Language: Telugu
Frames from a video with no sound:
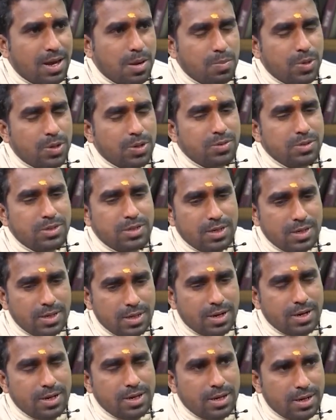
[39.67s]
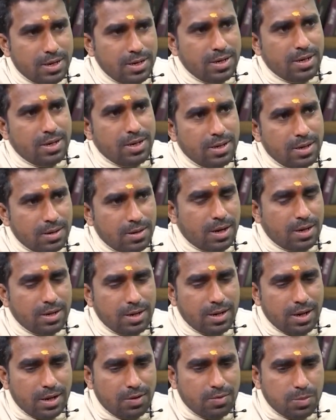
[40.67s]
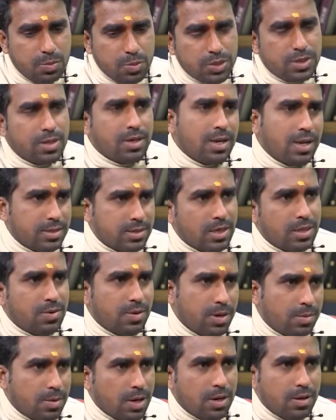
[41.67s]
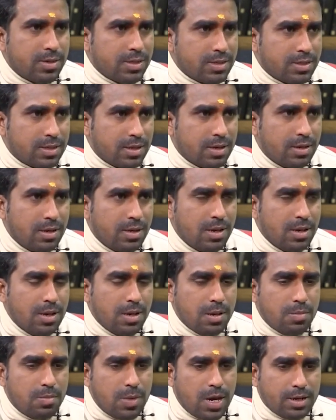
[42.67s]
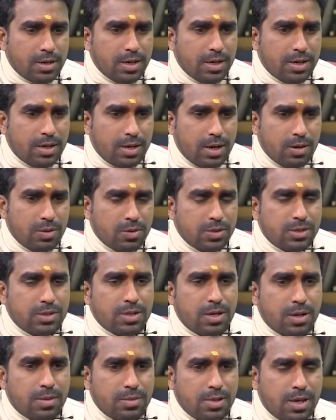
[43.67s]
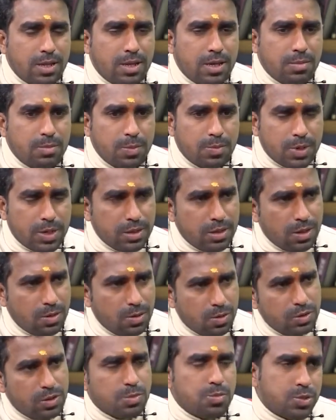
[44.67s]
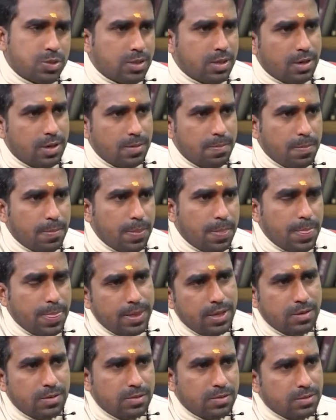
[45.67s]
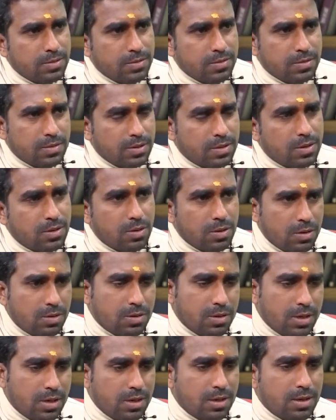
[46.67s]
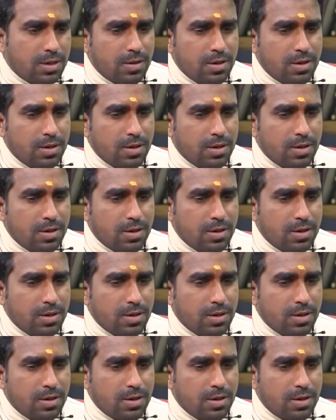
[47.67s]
అప్పటి నుంచి ఇయర్ ఇయర్ ఇయర్ ఇయర్ అంటే ఎక్కువ పుస్తకాలు చదవడం అలవాటు సార్ మార్కెట్లోకి వచ్చిన దాదాపు ప్రతి కొత్త పుస్తకం నేను కొనుక్కొని